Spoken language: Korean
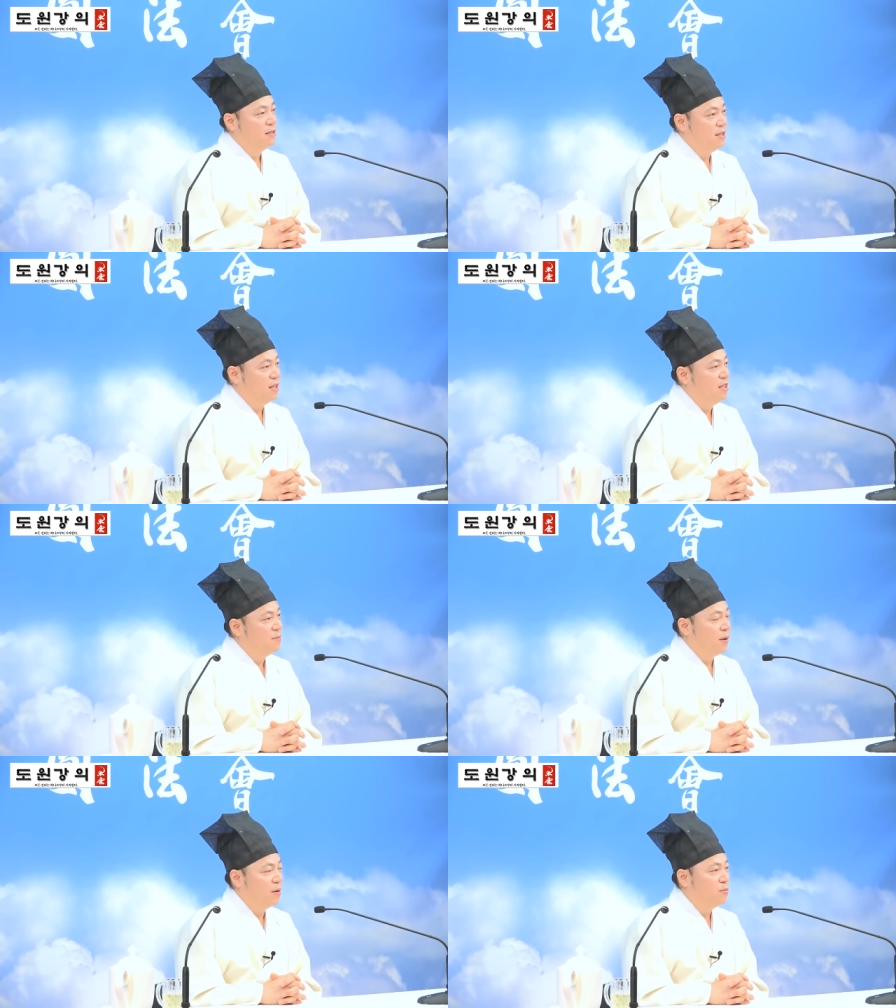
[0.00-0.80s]
이제
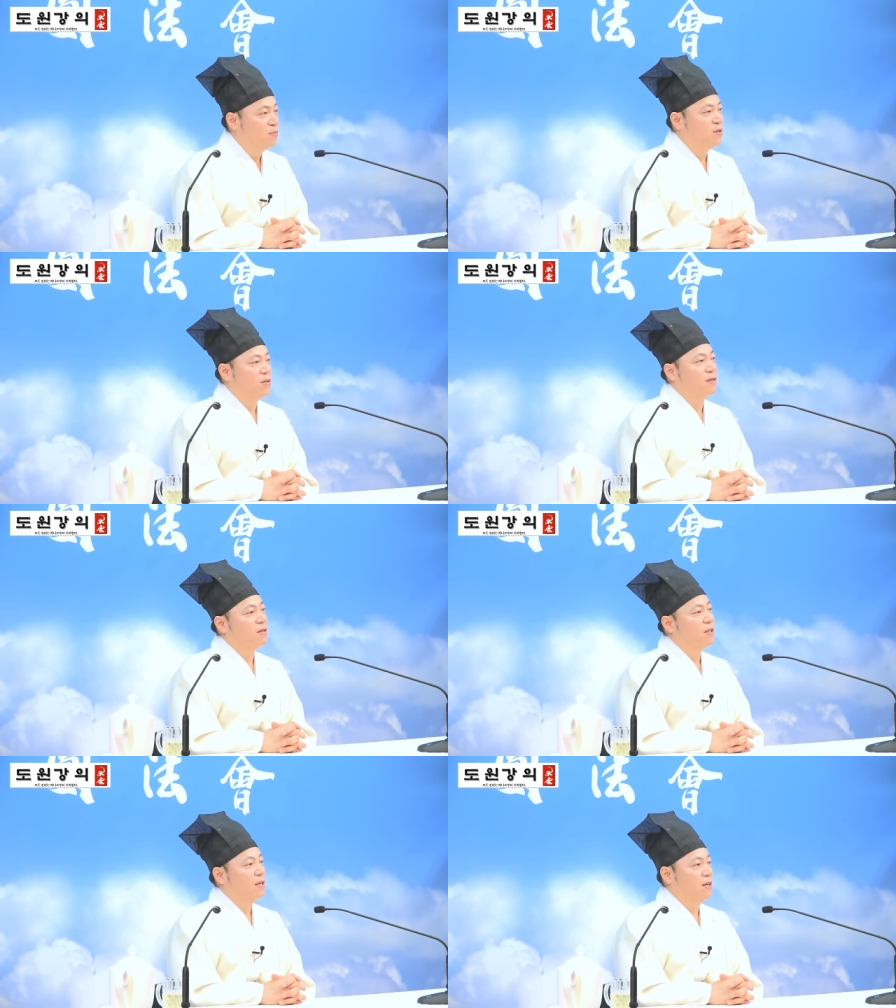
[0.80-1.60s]
이
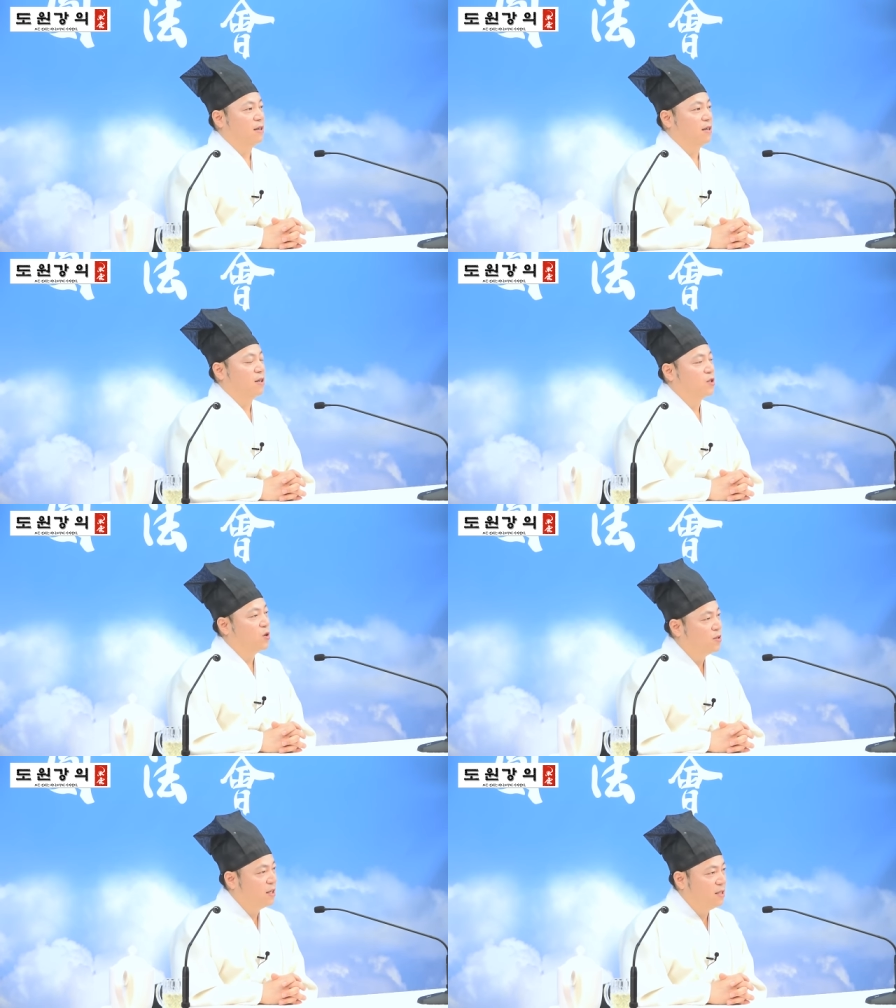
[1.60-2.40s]
방법은 어,
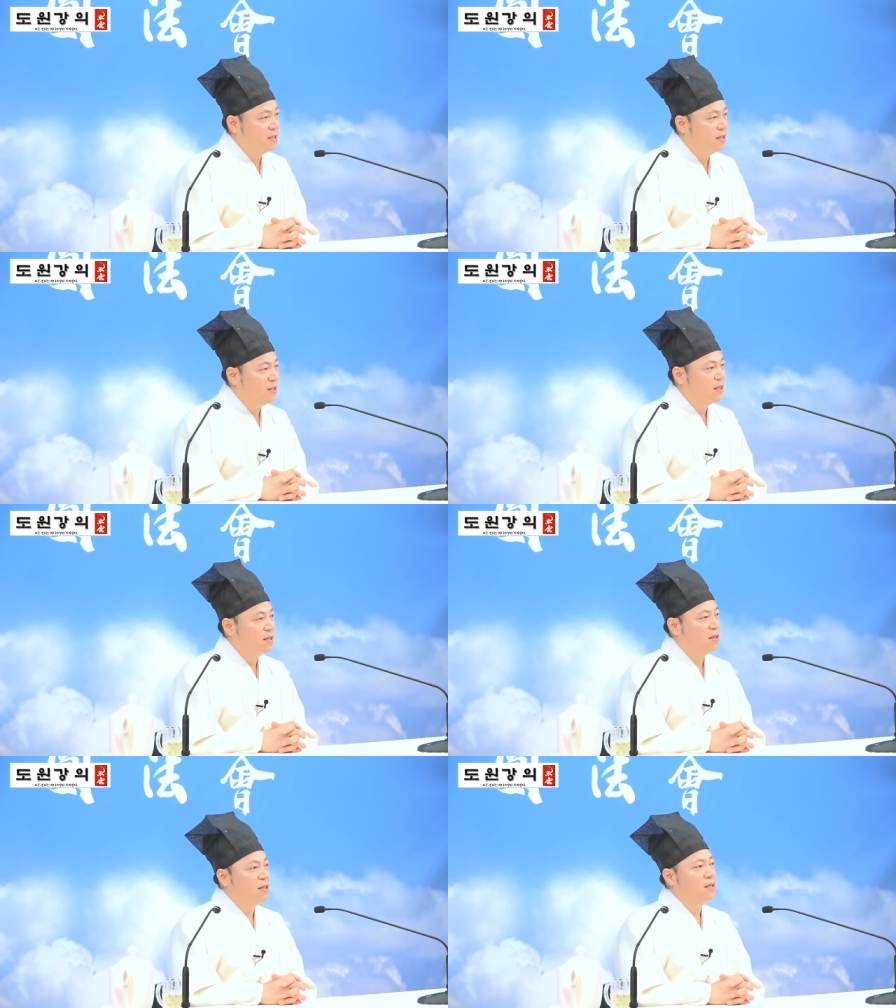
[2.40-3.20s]
첫째는
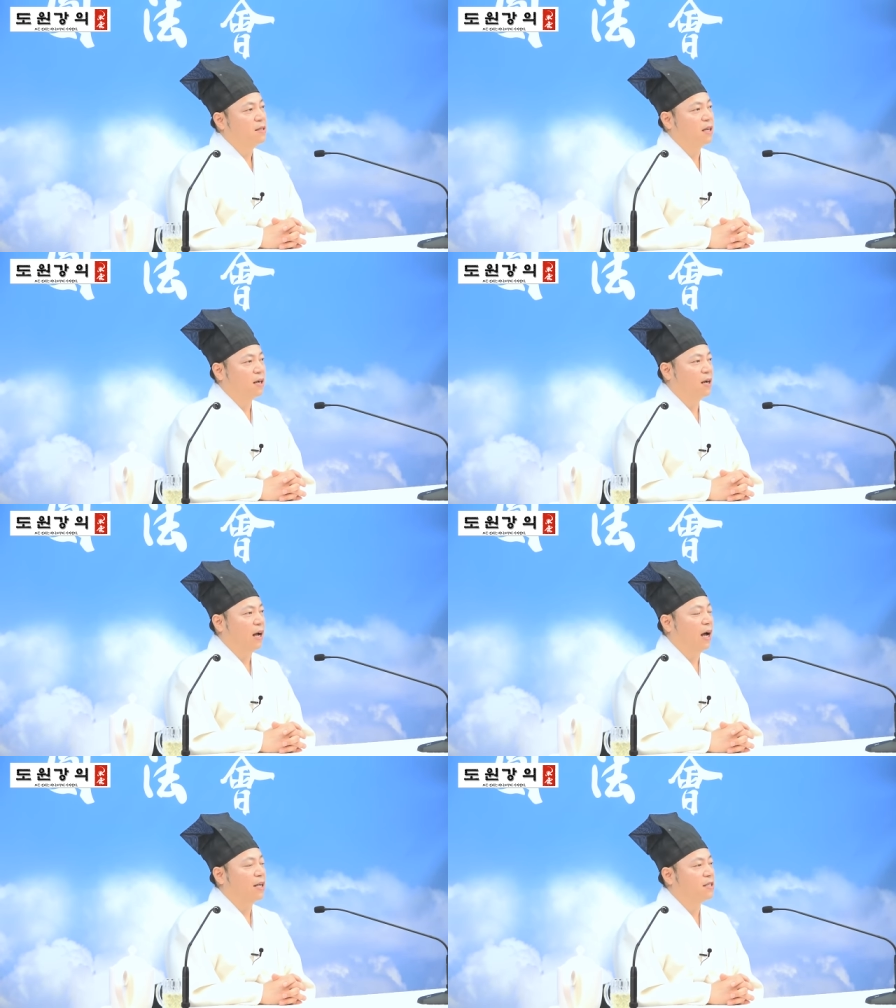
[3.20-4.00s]

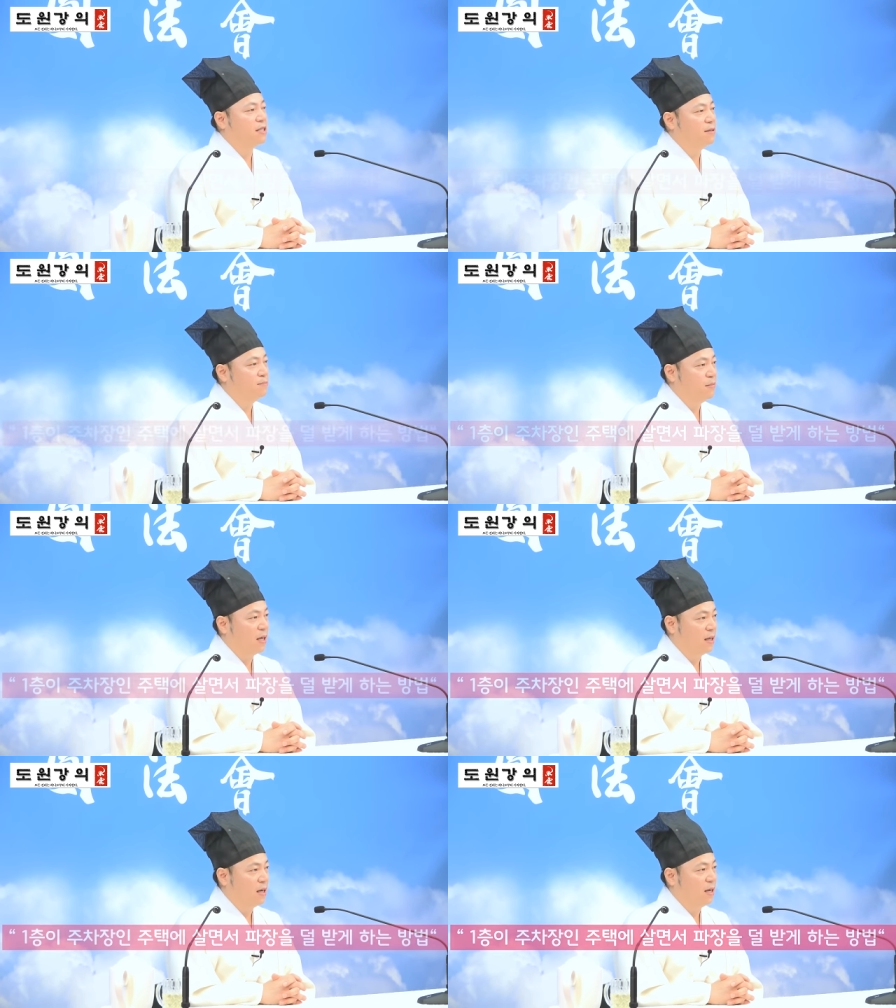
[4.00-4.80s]
내가
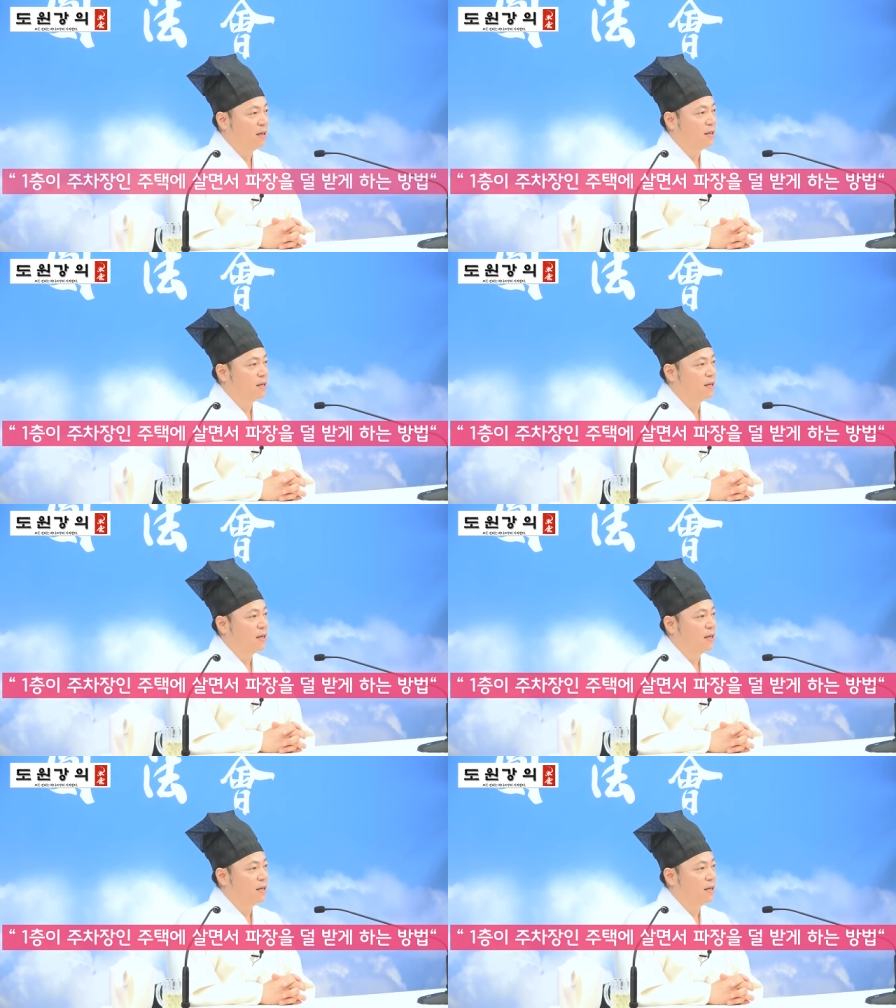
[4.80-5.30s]
아침마다